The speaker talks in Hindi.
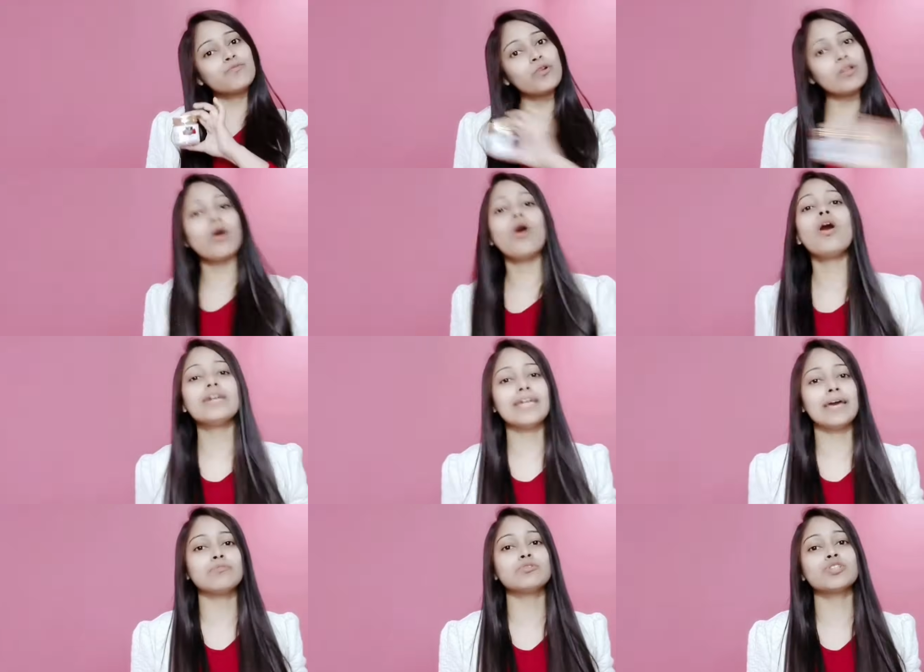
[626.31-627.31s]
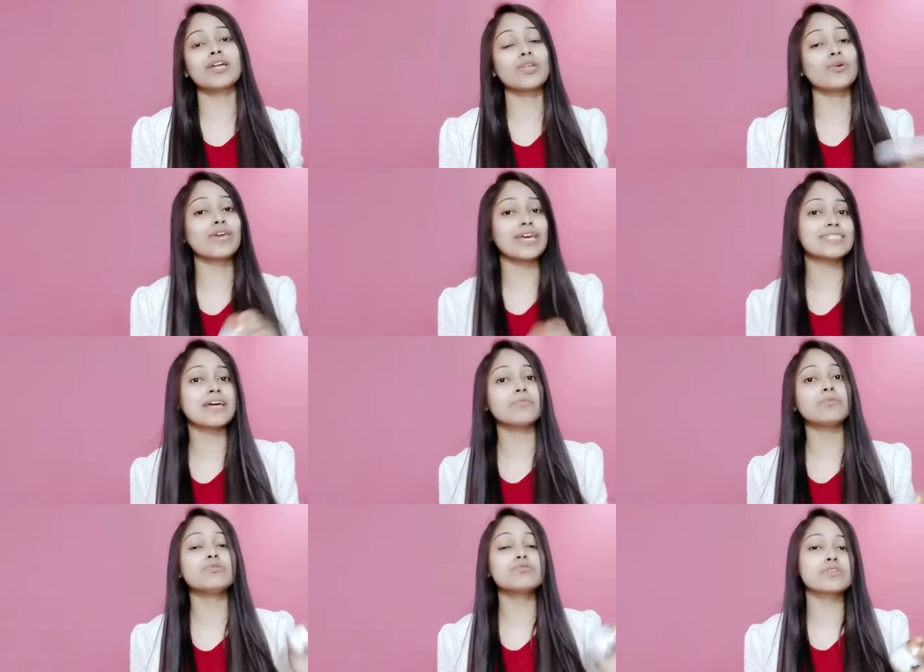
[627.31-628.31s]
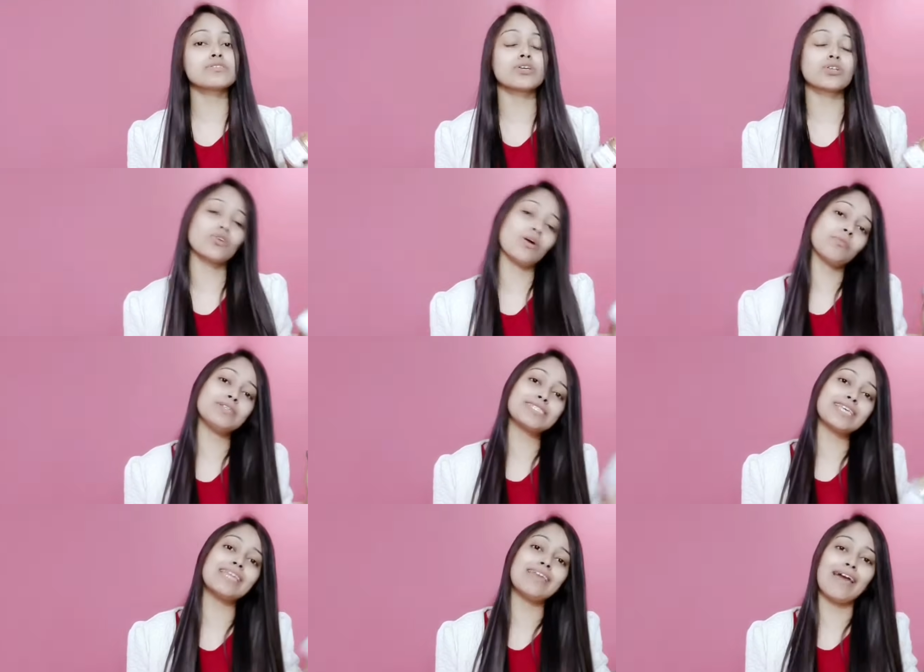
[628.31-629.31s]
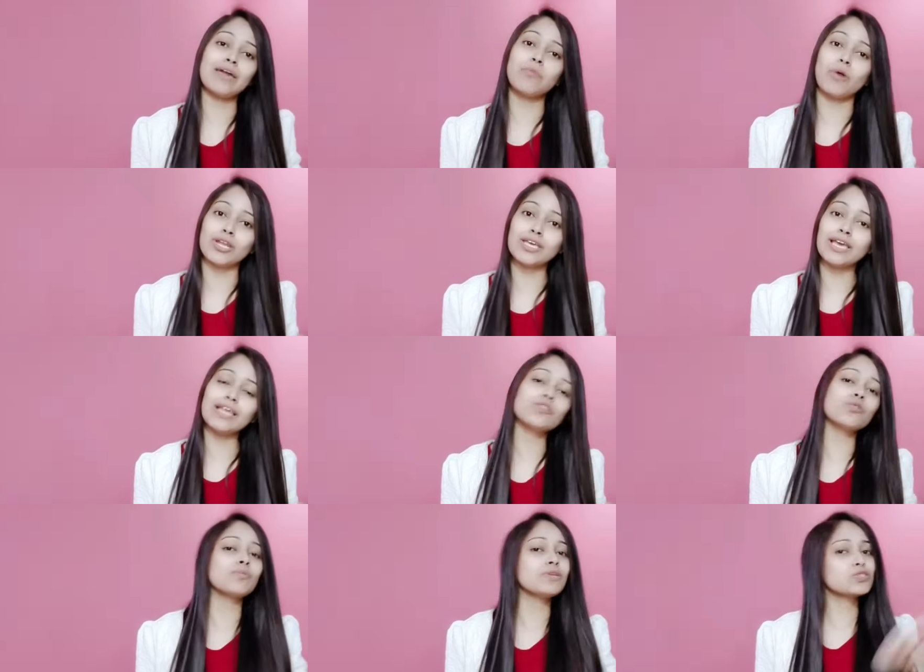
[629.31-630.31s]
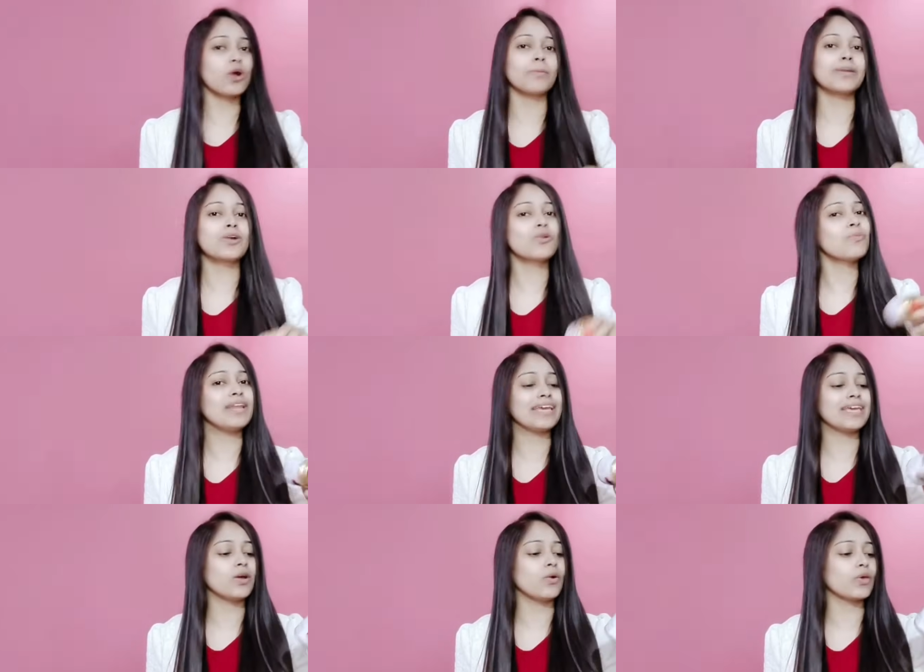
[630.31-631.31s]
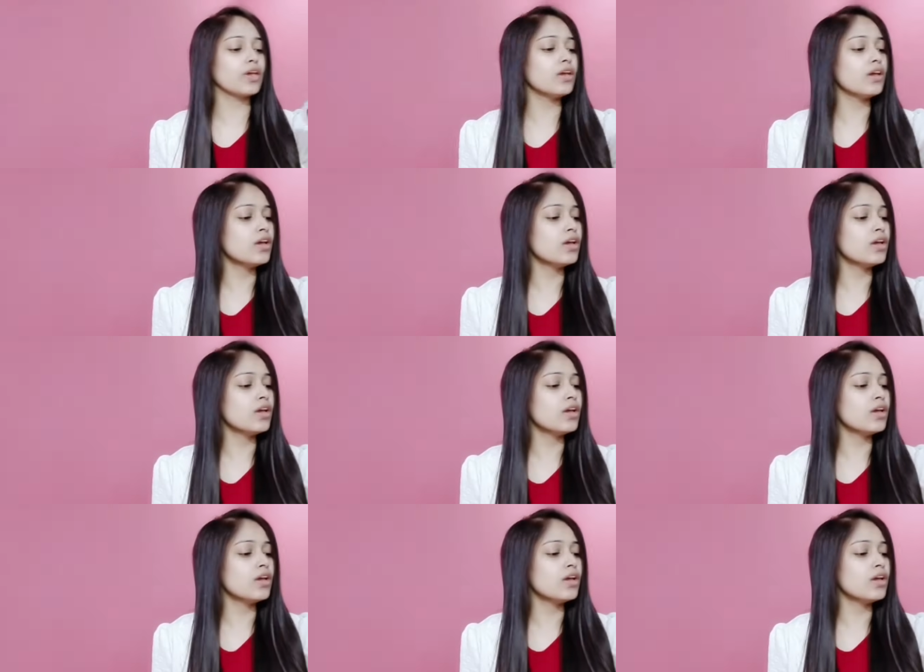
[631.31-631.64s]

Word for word: फुल ऑन डेमो चाहते हो कैसे आप यूज़ कर सकते हो अपनी स्किन हेयर बॉडी के लिए तो प्लीज़ कमेंट करो मैं लेके आऊँगी